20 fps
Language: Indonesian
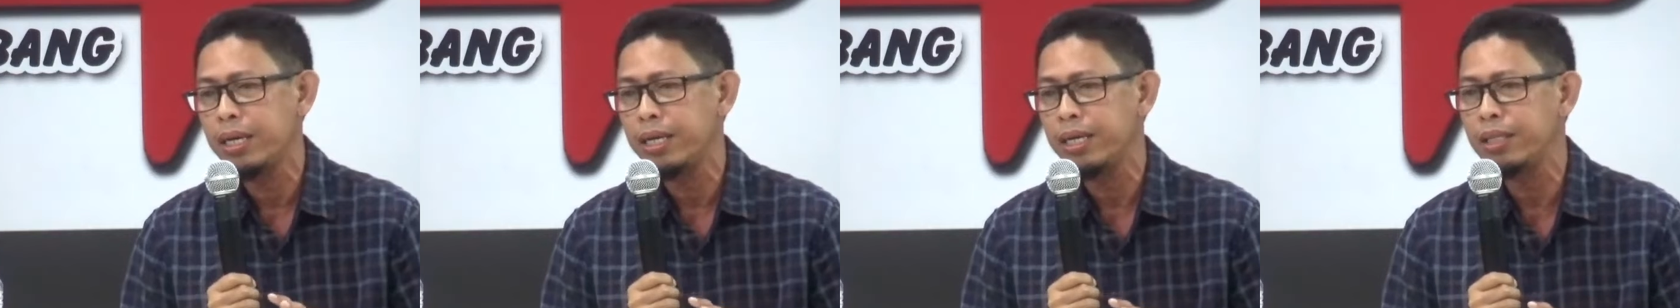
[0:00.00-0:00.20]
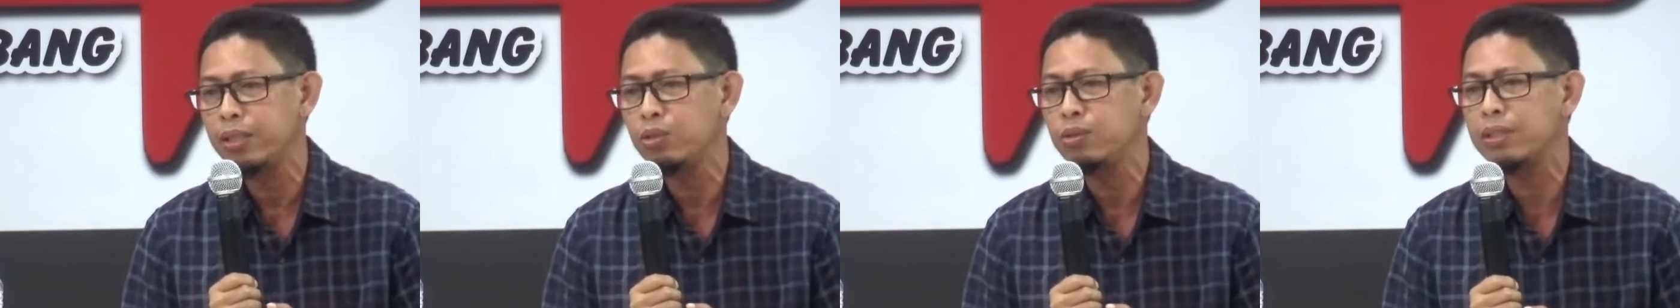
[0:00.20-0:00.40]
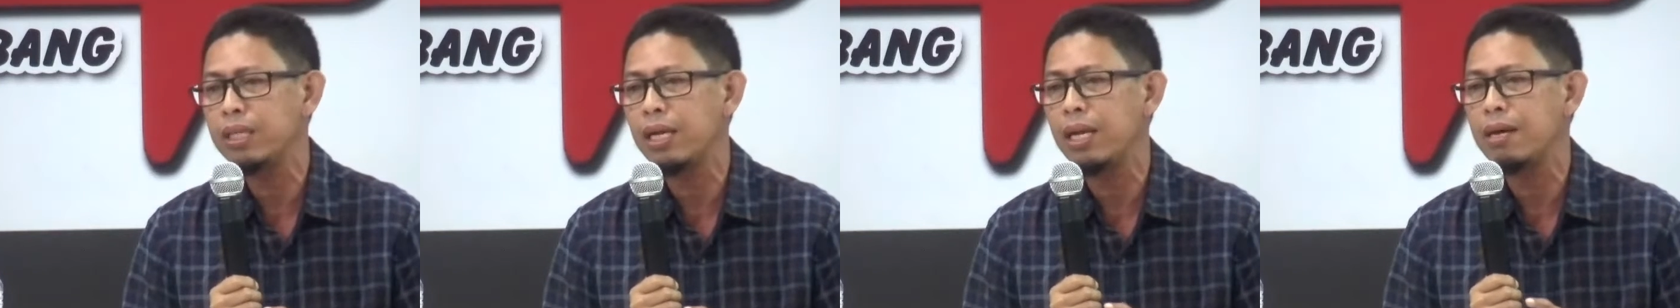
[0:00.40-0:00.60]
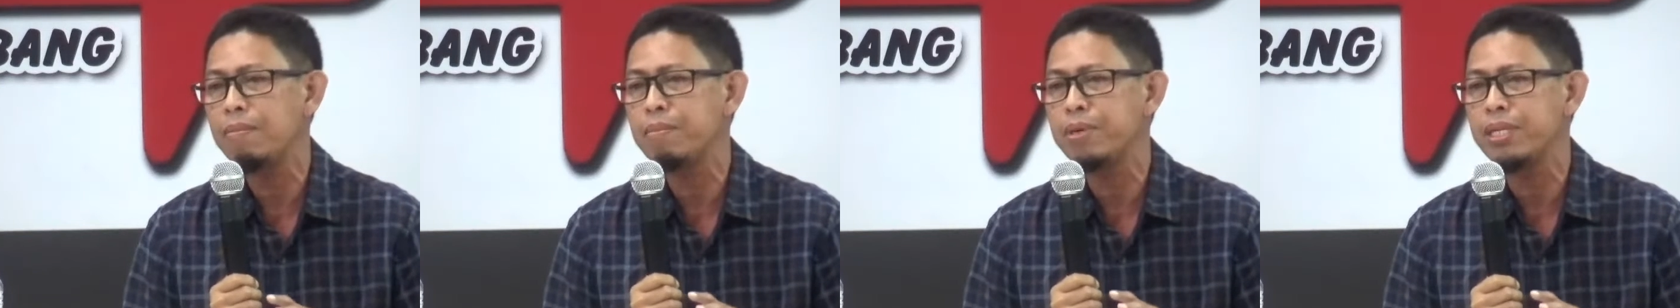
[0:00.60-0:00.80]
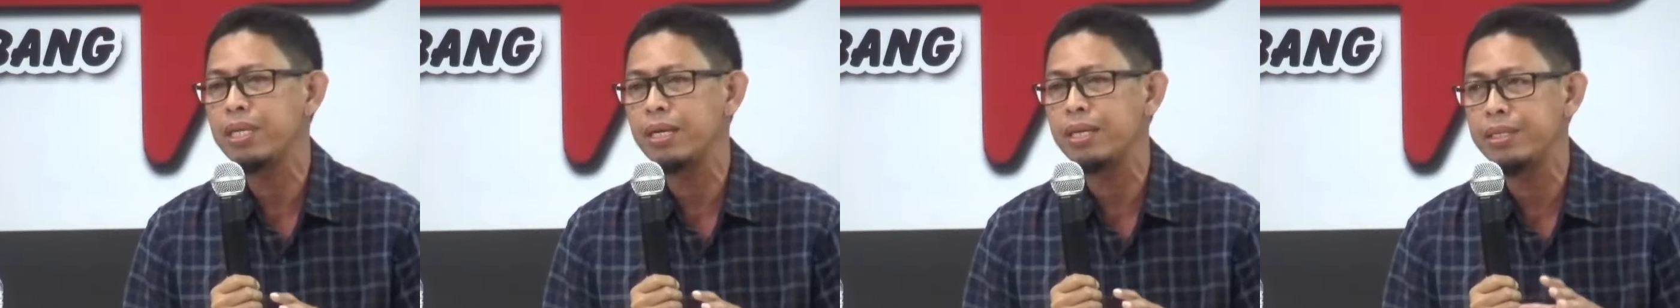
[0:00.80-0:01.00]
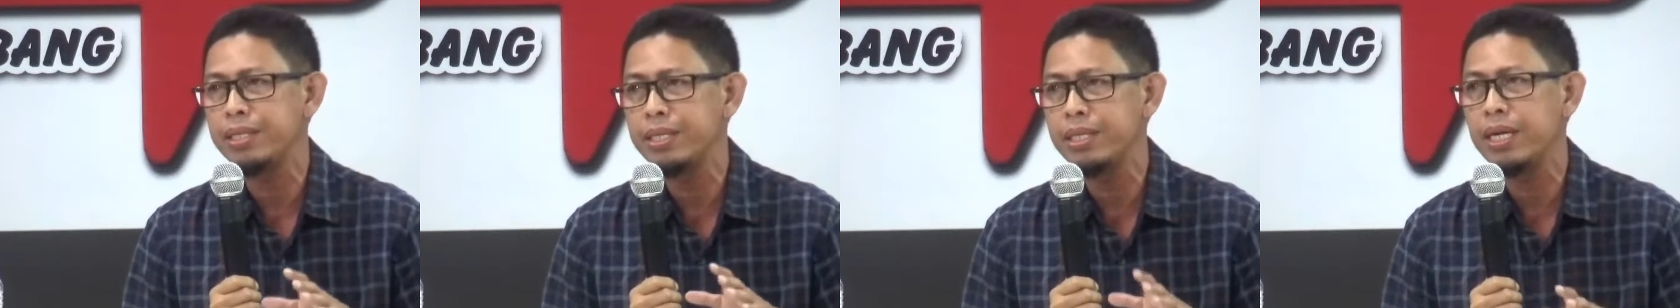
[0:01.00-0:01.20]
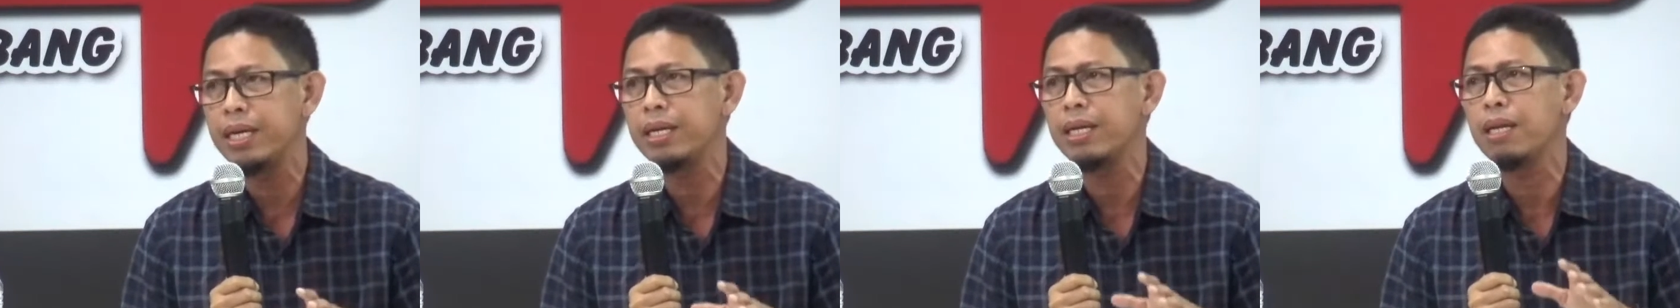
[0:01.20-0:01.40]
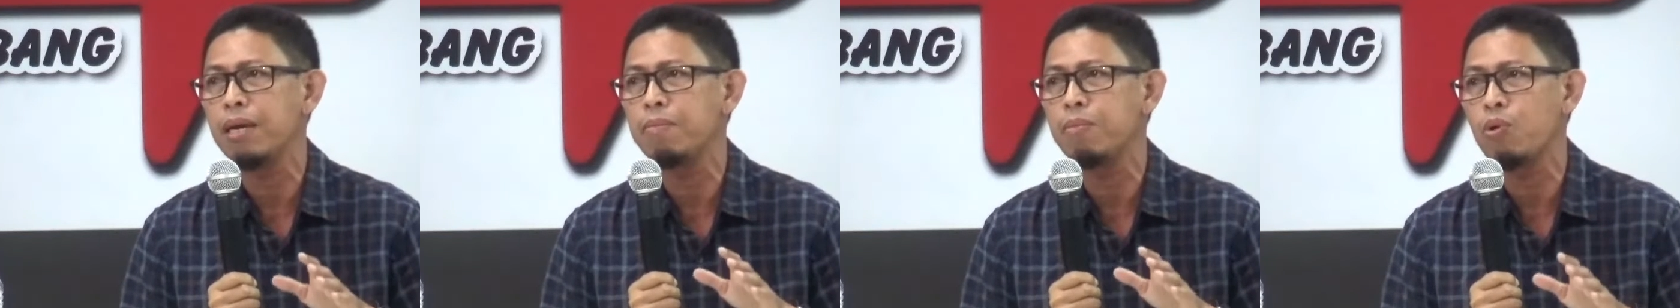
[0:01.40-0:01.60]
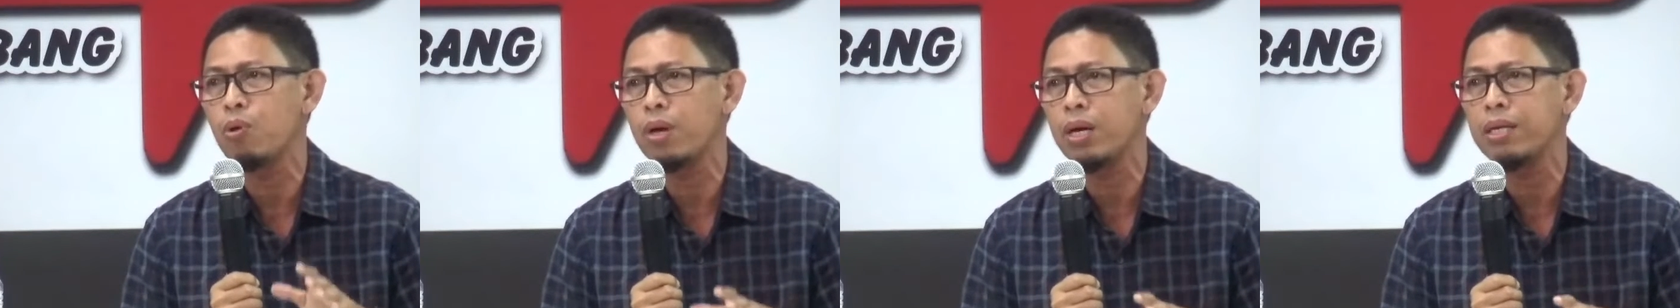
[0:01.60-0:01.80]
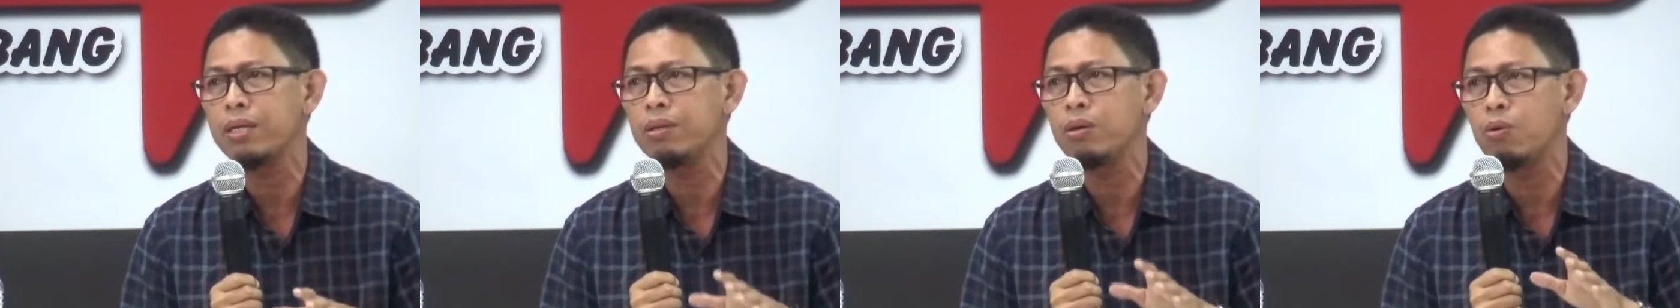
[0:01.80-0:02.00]
itu telah menyajikan
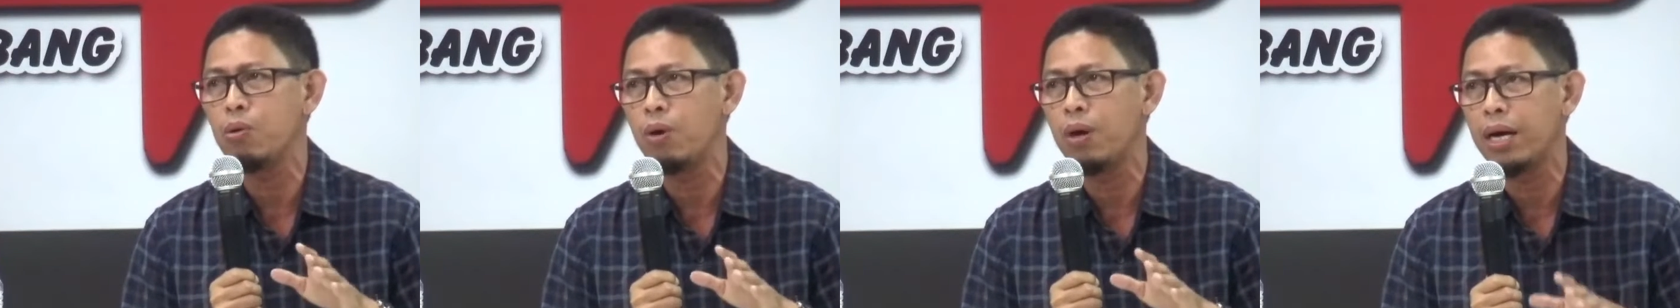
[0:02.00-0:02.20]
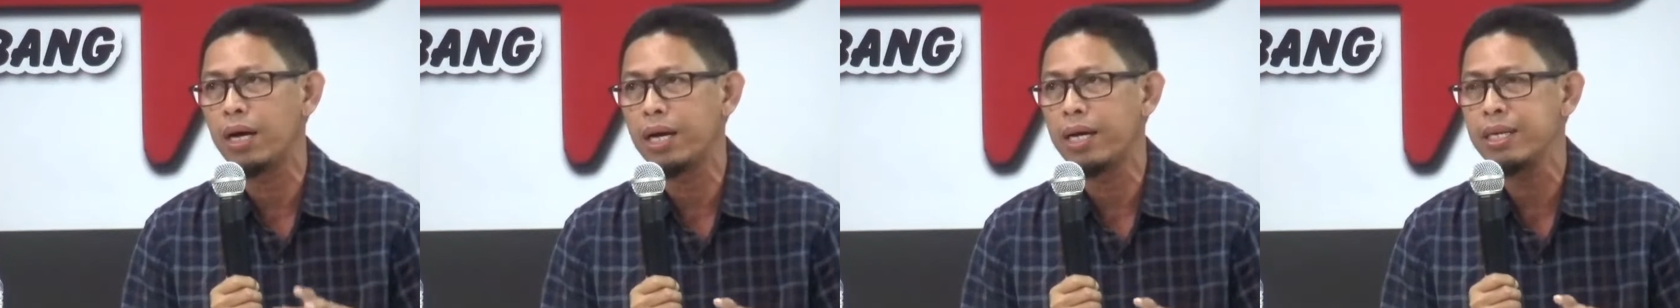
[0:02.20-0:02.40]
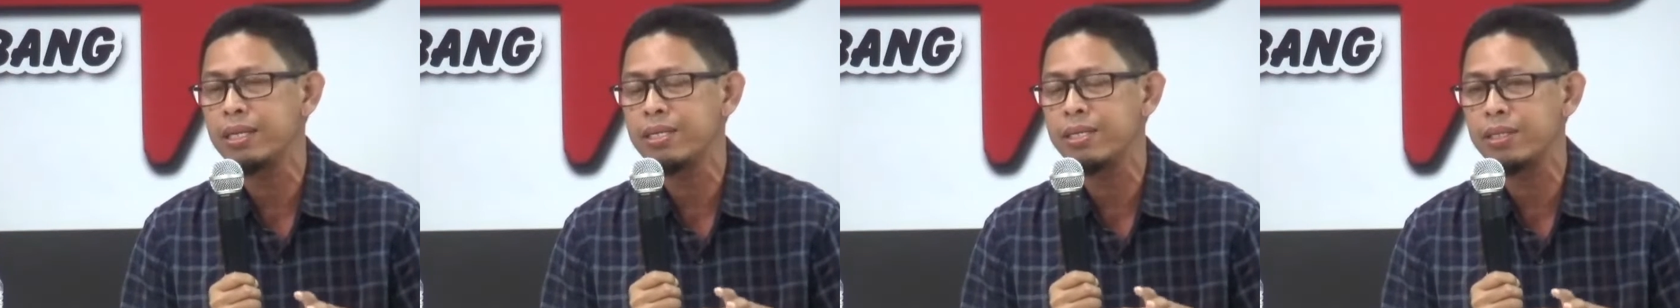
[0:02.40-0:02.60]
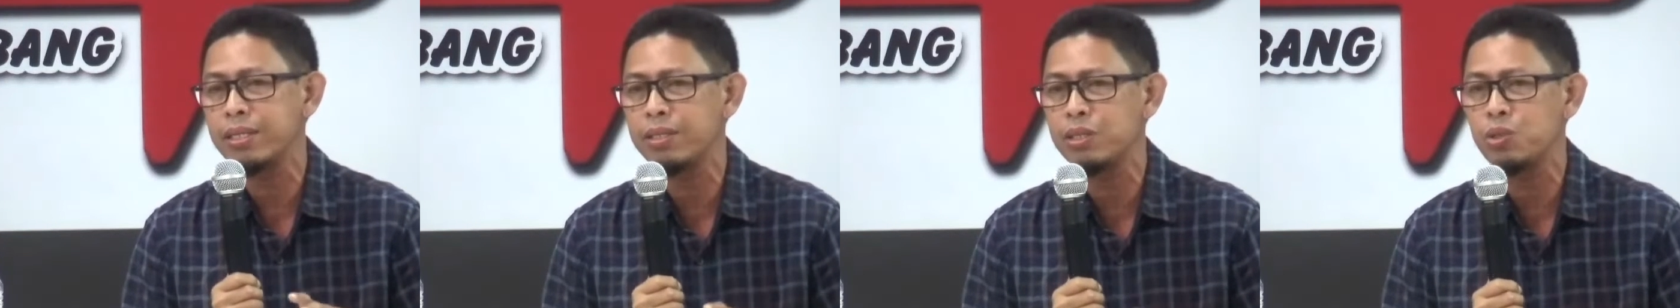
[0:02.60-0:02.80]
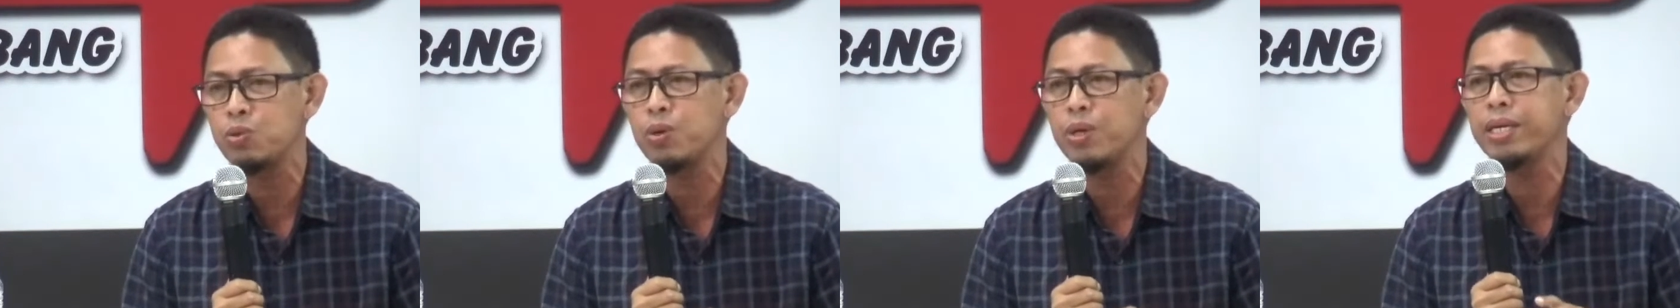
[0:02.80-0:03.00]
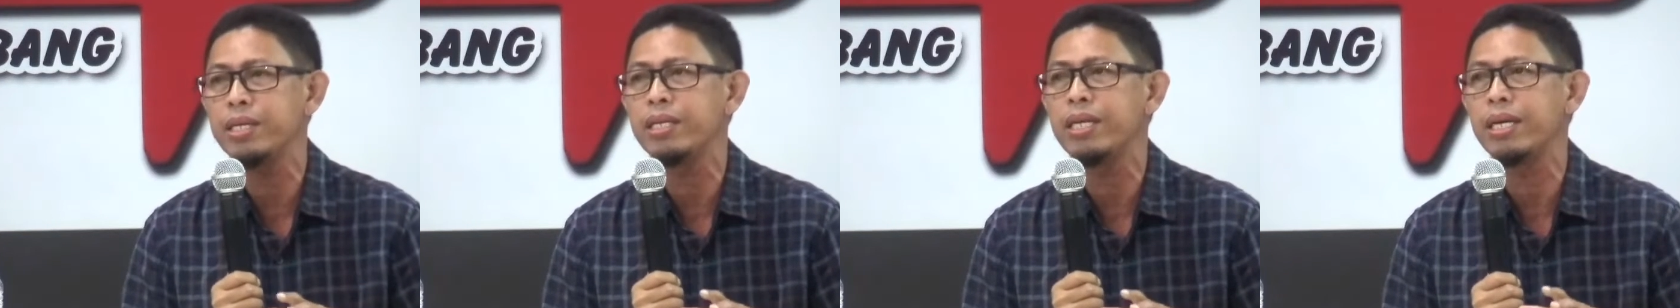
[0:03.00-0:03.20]
laporan keuangan sesuai